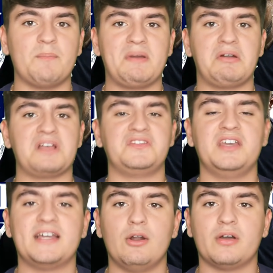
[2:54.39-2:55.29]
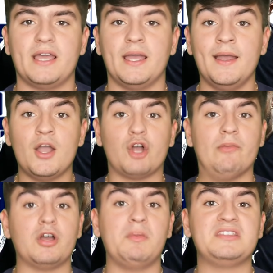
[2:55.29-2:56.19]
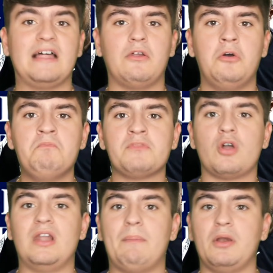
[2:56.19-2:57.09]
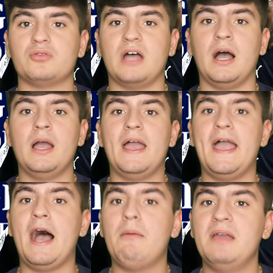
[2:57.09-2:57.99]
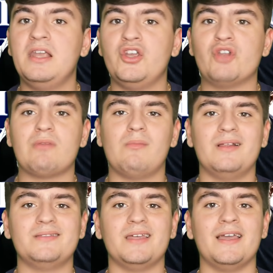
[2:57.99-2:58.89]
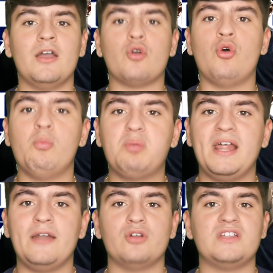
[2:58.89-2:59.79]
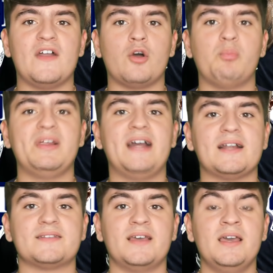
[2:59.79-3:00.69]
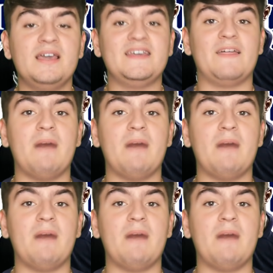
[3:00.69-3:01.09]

Pero aún así creo que, como he comentado, con la pelota es hábil, normalmente cumple, no tiende a complicarse y